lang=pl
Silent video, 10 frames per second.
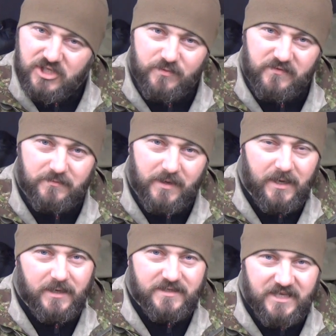jesteśmy w tym
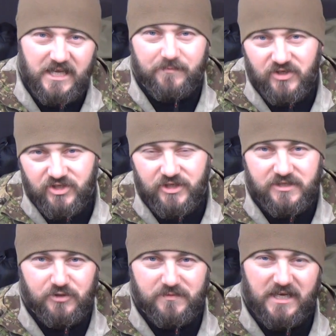zajebiści.
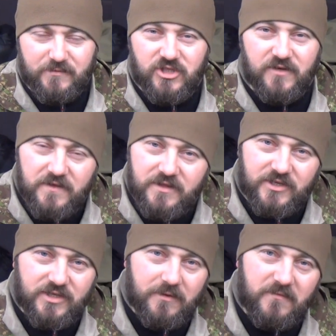Jesteśmy zajebiści w
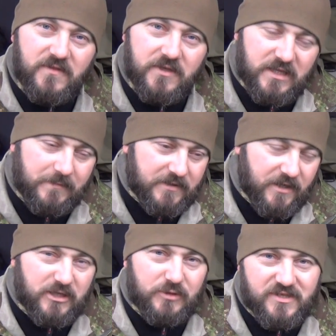innych, w innych
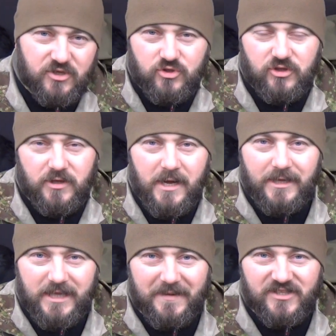tematach. Natomiast jeśli chodzi o
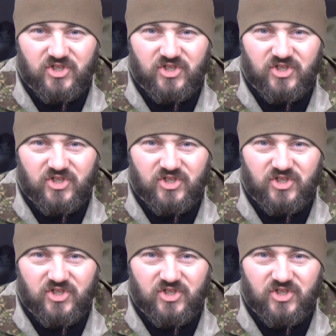temat